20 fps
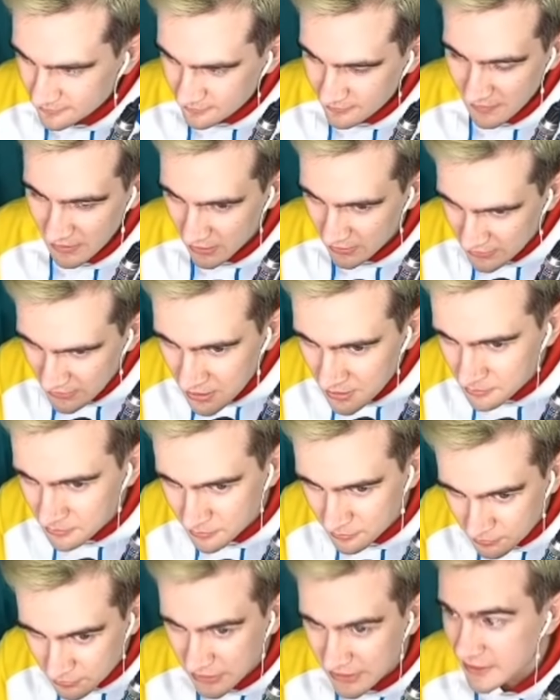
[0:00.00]
А
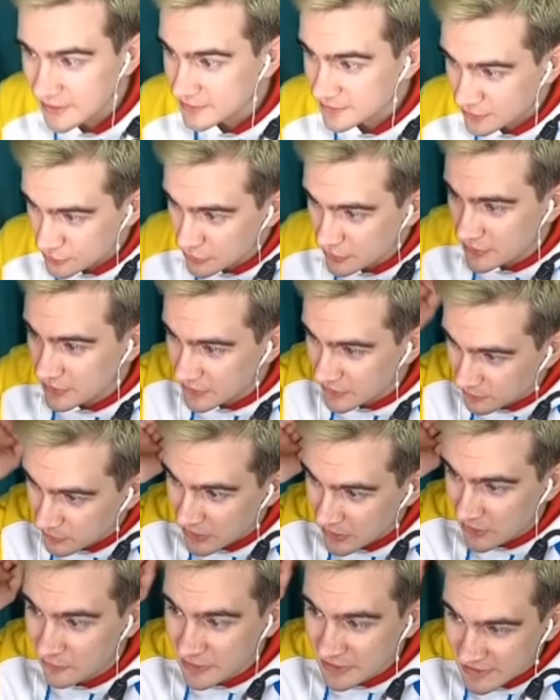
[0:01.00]
там, блядь, чуть ли не в
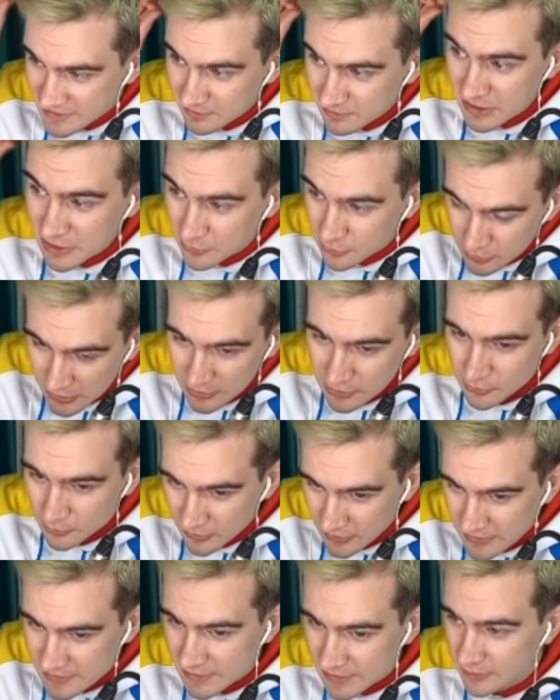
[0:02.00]
мировые СМИ куда-то
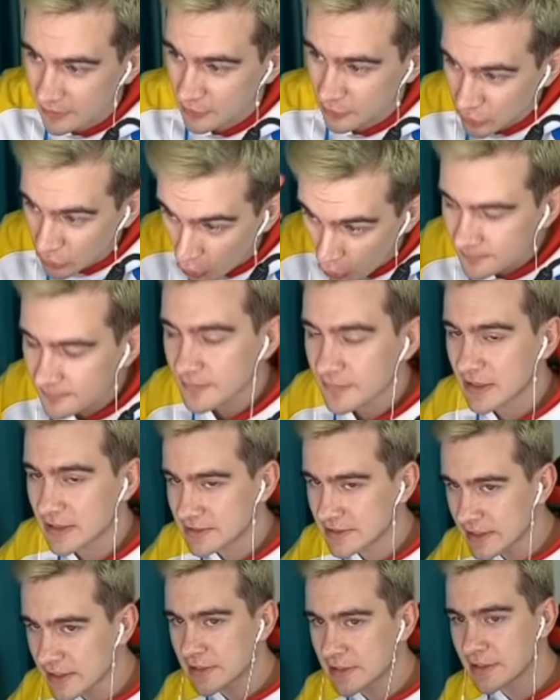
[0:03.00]
улетело. Но,
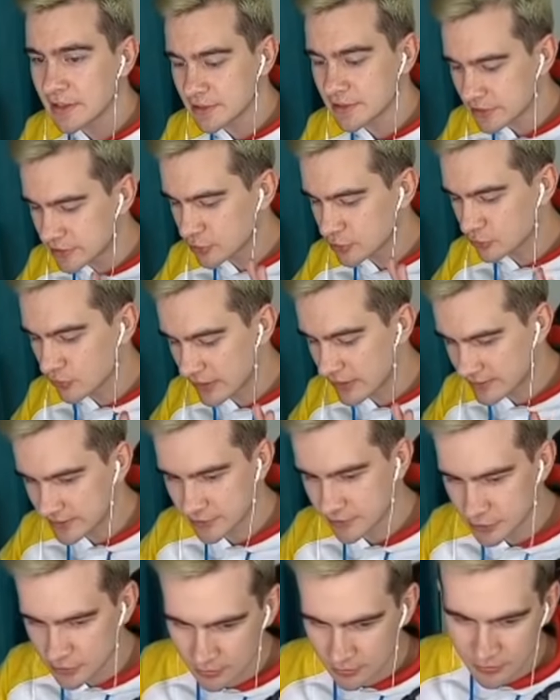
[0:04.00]
касательно этой
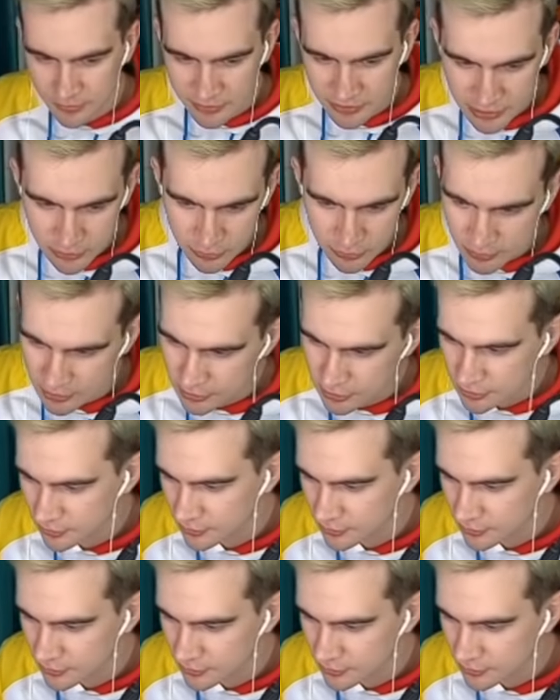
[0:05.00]
ситуации, чтобы вы не думали, что я